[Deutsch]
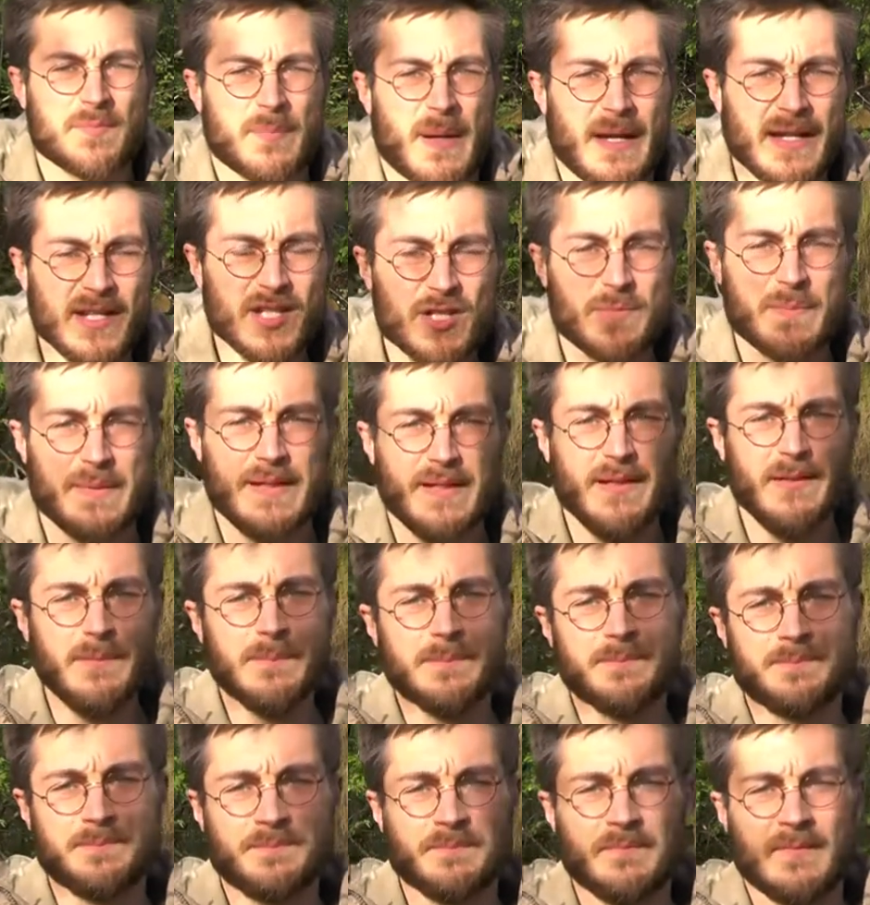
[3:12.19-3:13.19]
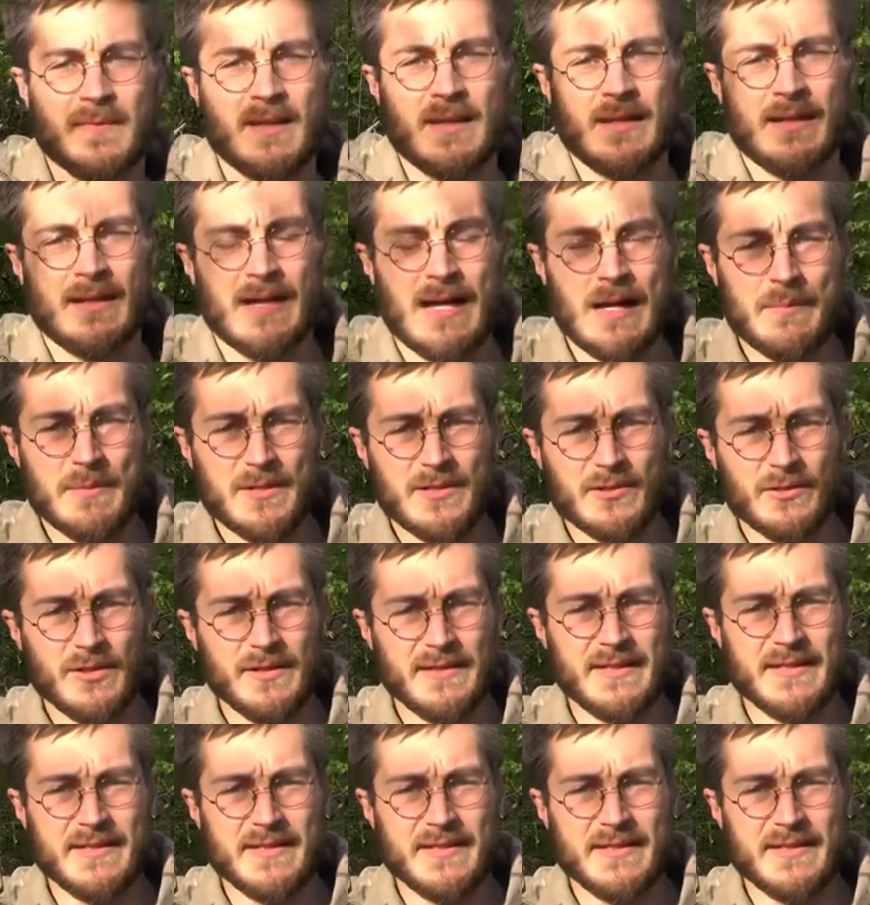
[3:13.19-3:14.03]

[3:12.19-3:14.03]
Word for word: Beispiel habe ich euch